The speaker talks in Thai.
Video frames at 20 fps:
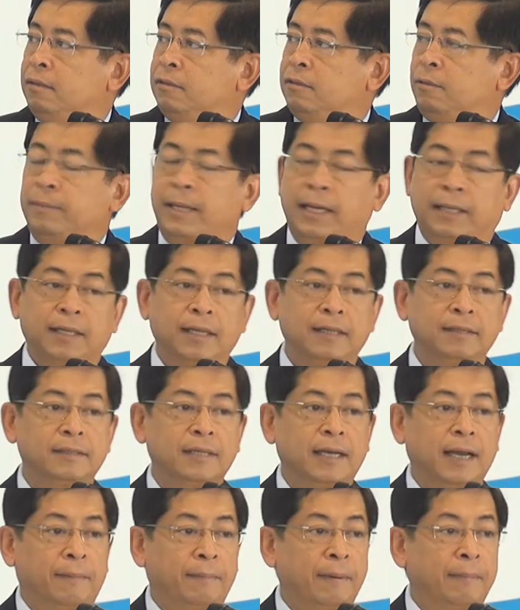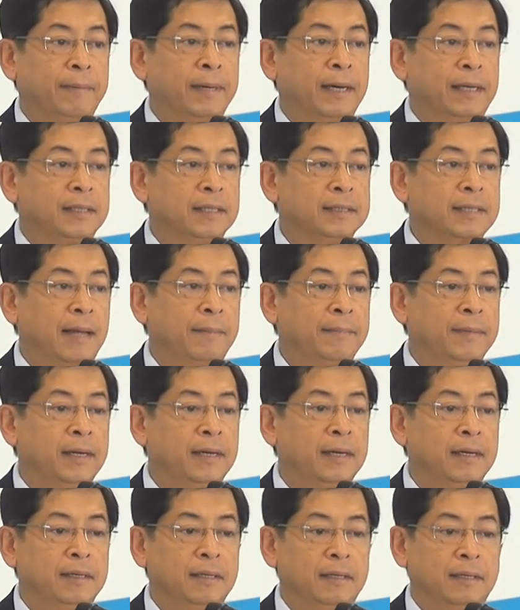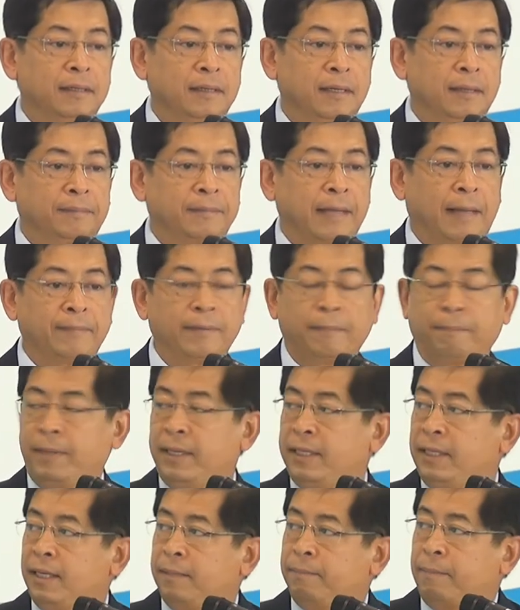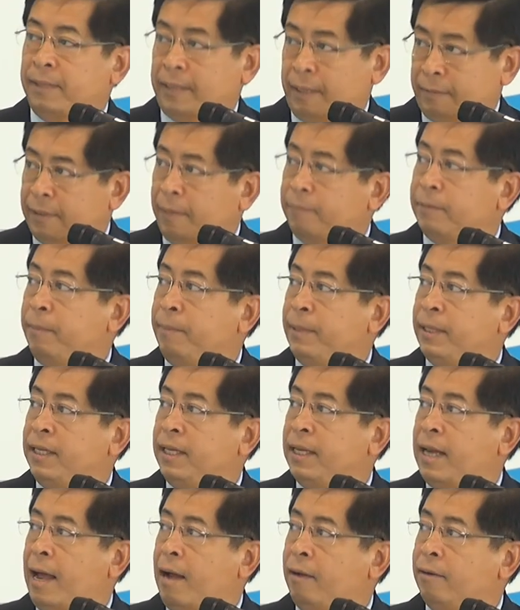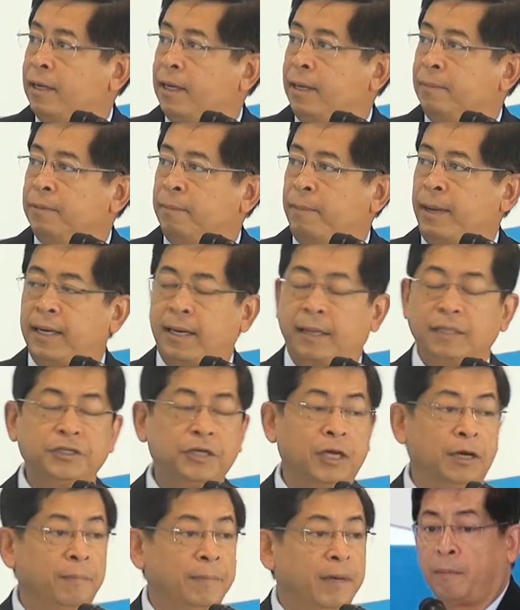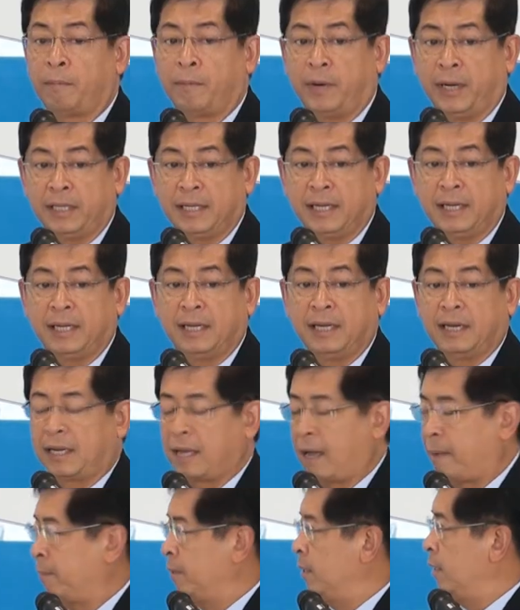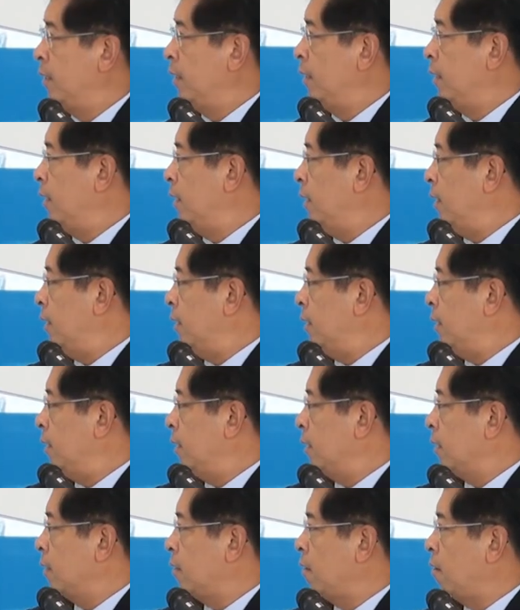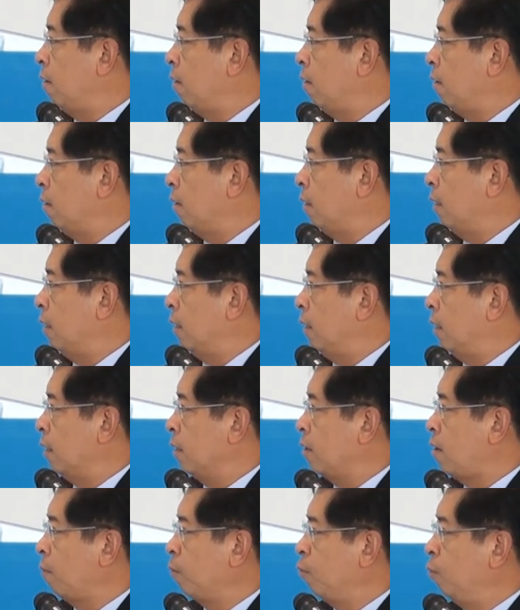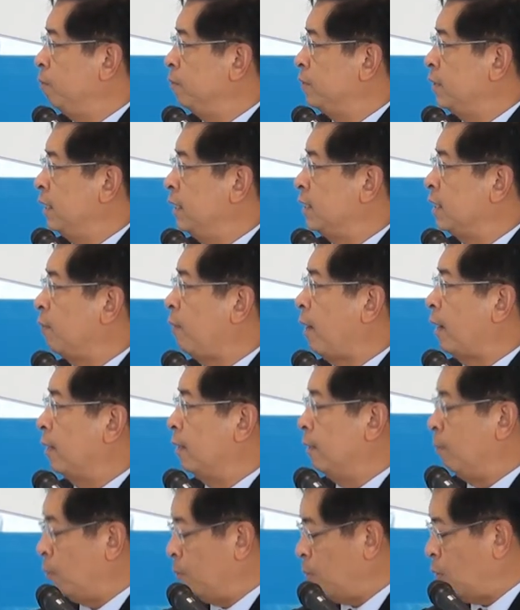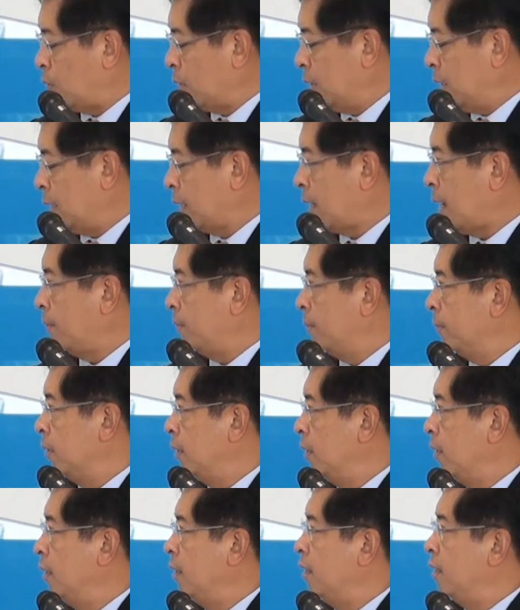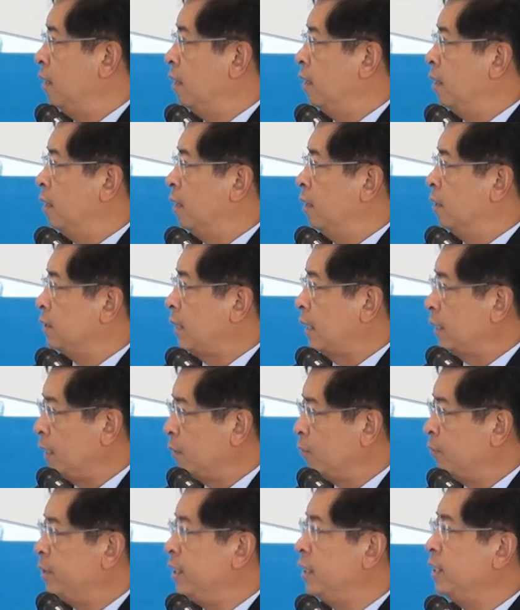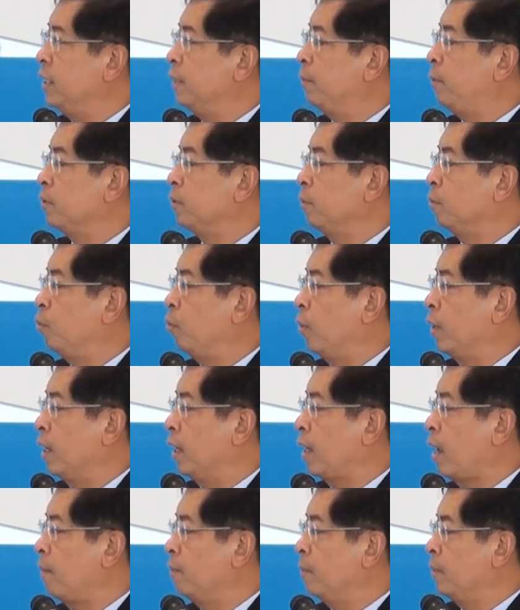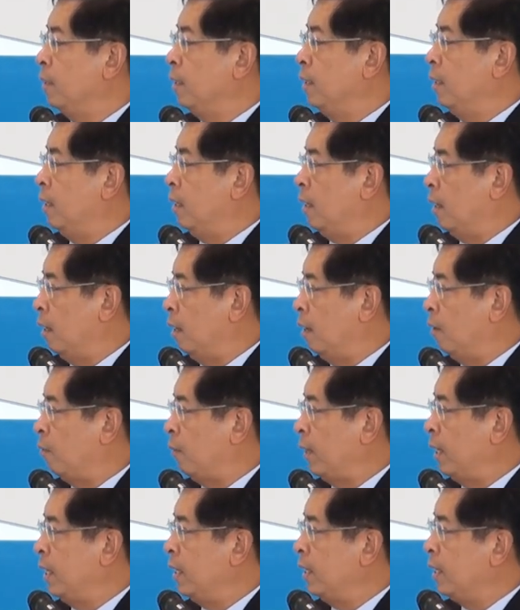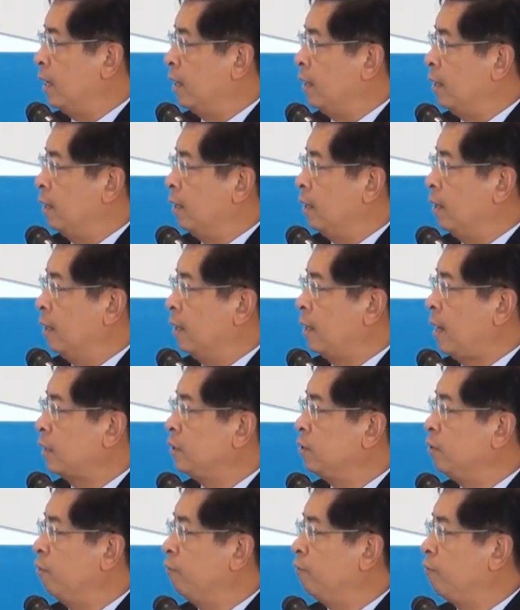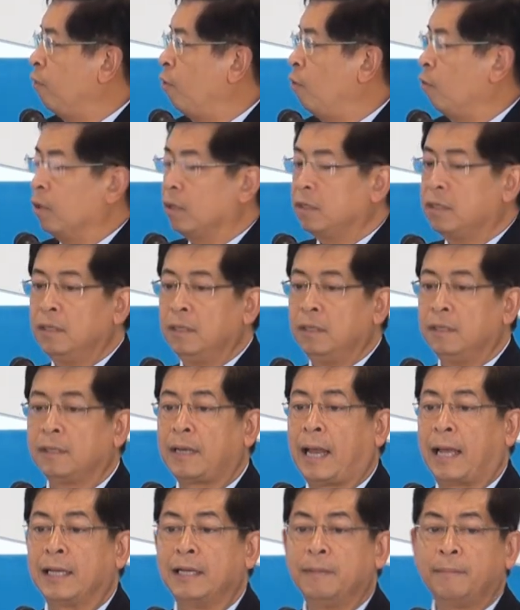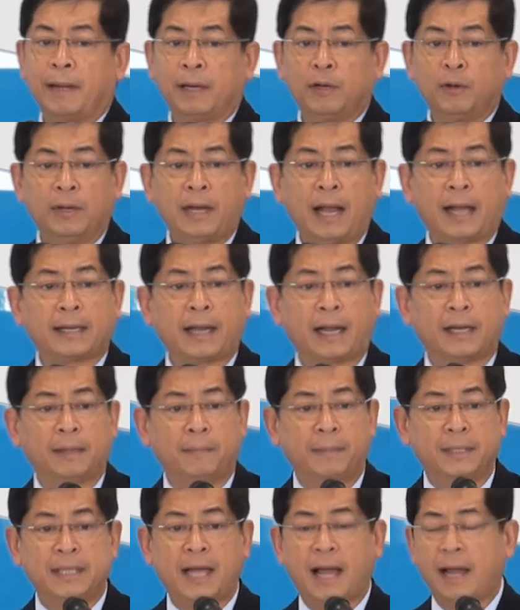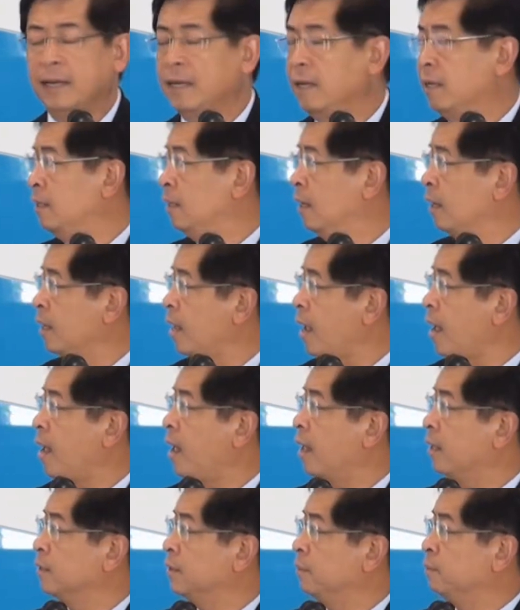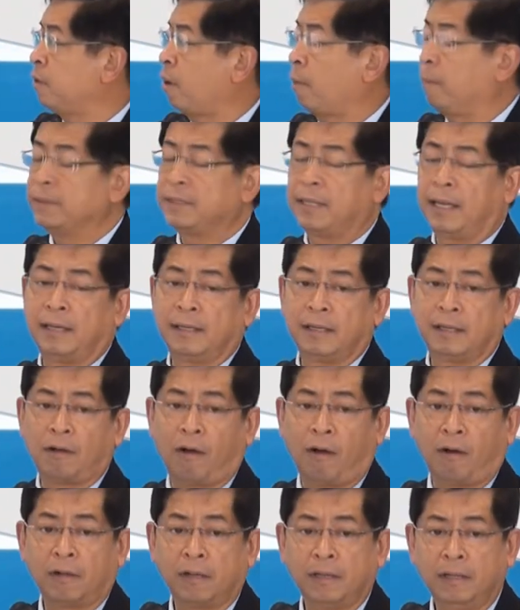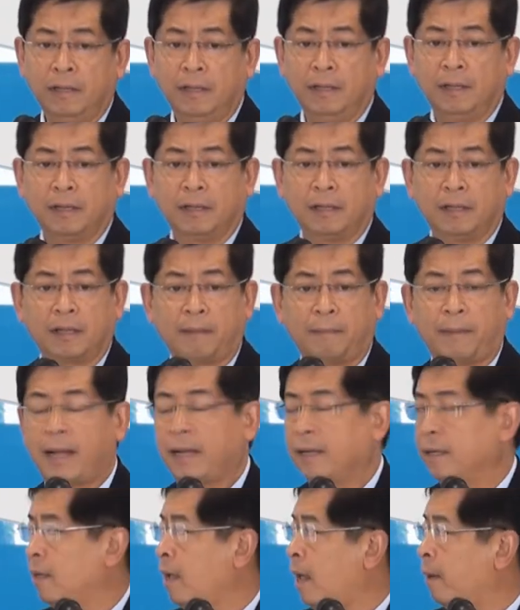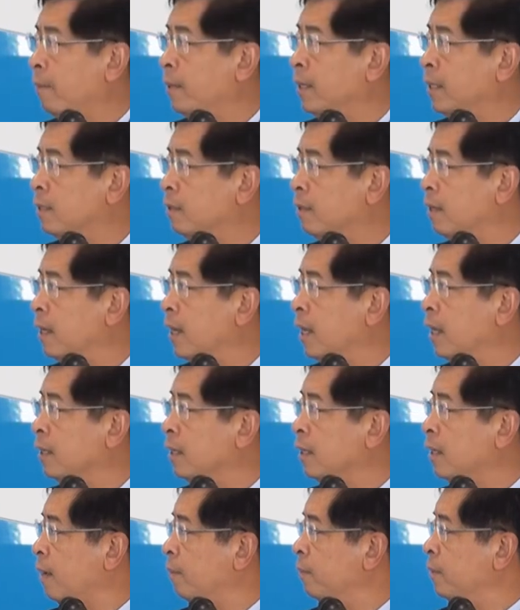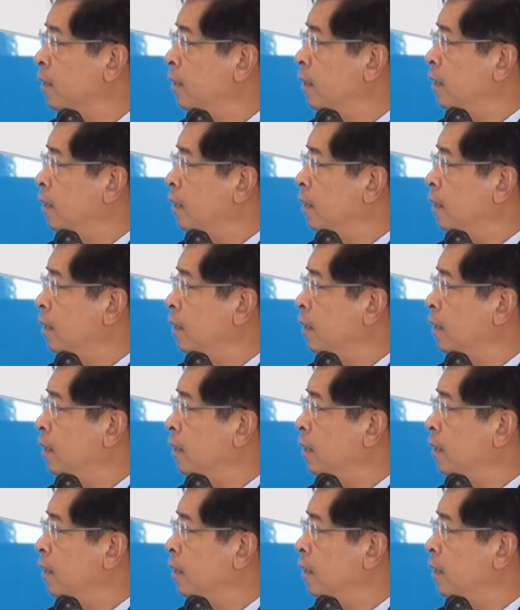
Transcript: สมเด็จท่านเสด็จไปเปิดตั้งแต่เมื่อเกือบ30 ปีที่ประมาณ3ปีที่แล้วนะครับ สมัยนั้นเชลอเปอเรเตอร์นะครับ ก็ครอบคลุม4 จังหวัดบนบกนี่นะครับ ใช้เทคโนโลยีเยอะพอสมควรนะครับ วันนี้เนี่ย natural flow ก็คือไหลขึ้นมาโดยแรงดันธรรมชาติเนี่ยเหลือแค่12%ของกำลังการผลิตเท่านั้นเองนะครับ